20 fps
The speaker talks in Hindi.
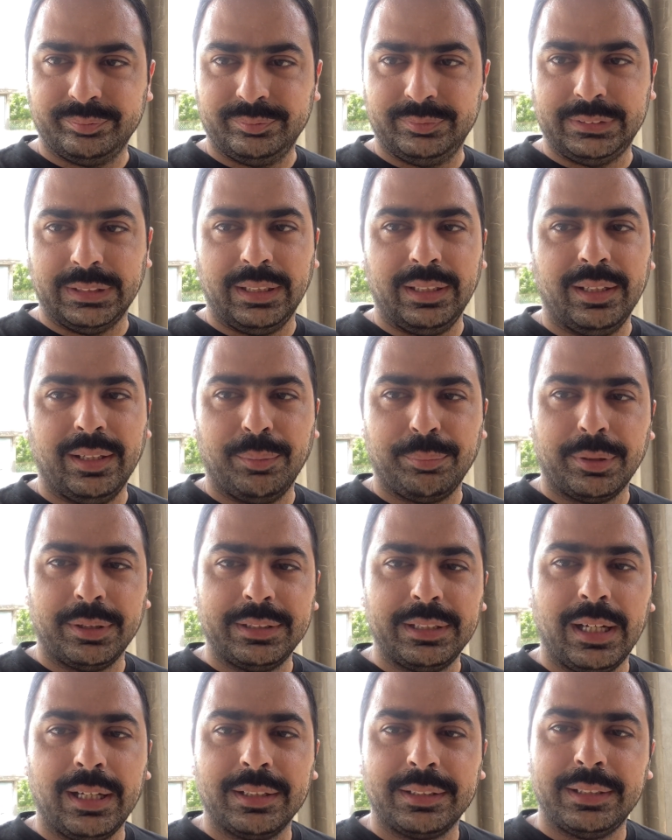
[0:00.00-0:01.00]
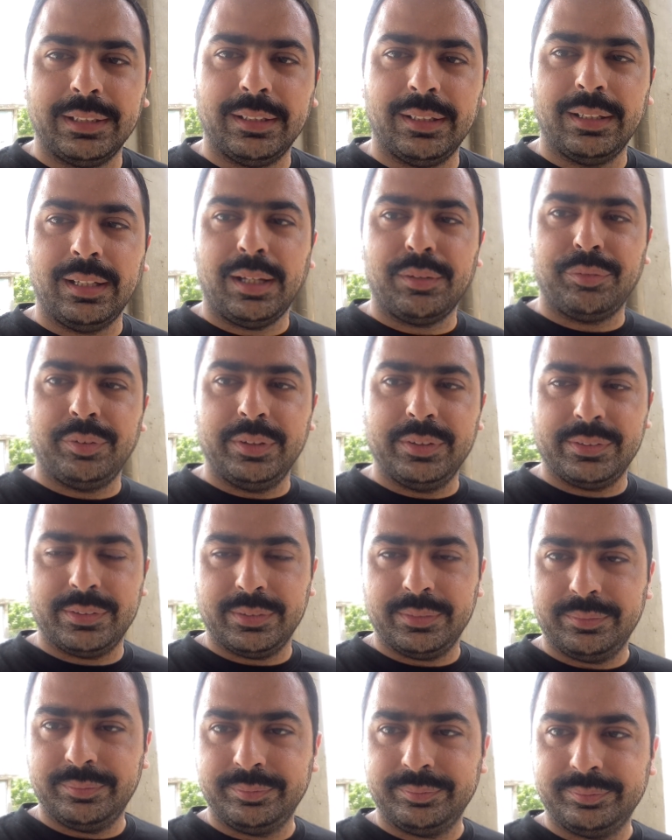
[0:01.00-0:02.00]
चलें अपना ध्यान रखिएगा
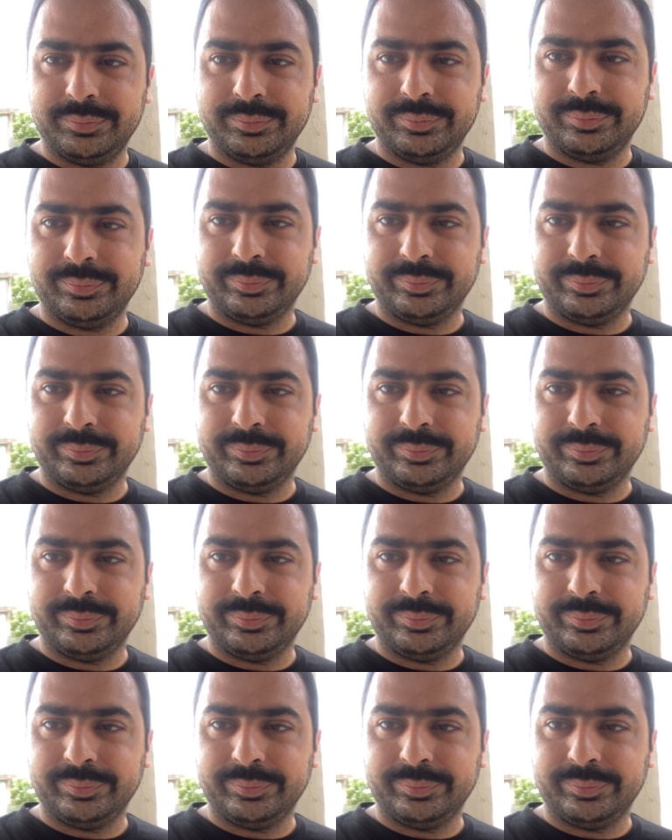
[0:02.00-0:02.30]
हाफिज़